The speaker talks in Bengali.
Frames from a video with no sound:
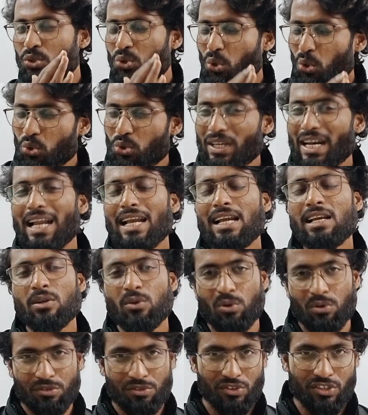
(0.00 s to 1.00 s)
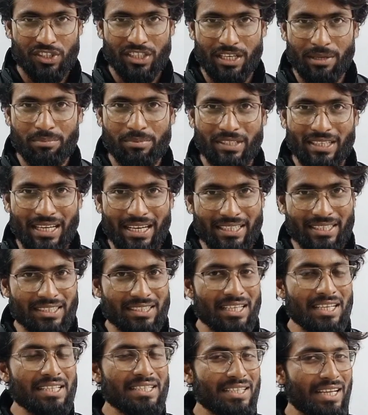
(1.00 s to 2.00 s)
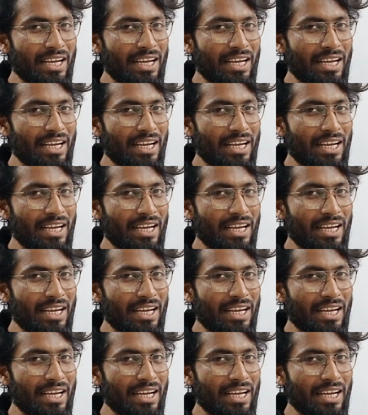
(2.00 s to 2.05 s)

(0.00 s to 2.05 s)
টোটাল কনসেপ্ট এক্সারসাইজ